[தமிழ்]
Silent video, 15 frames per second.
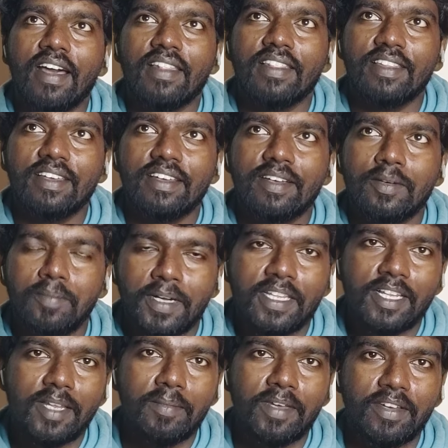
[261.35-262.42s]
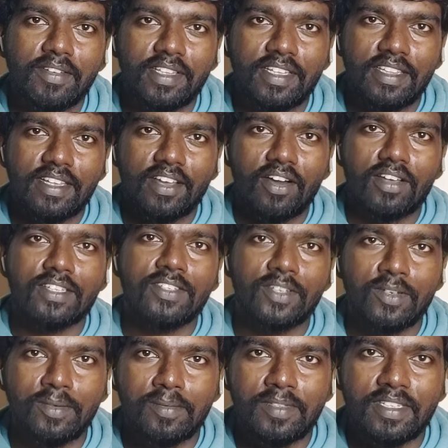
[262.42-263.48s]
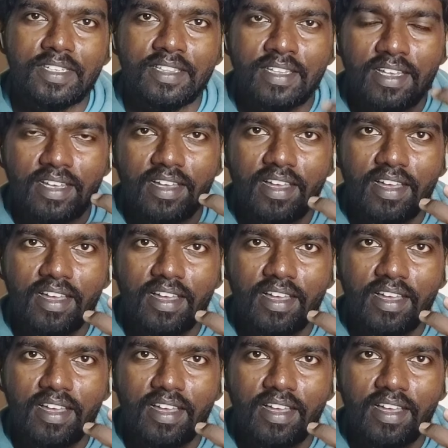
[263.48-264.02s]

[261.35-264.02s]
அந்த படத்துலையுமே வந்து இந்த காஸ்டியூம்ஸ் இந்த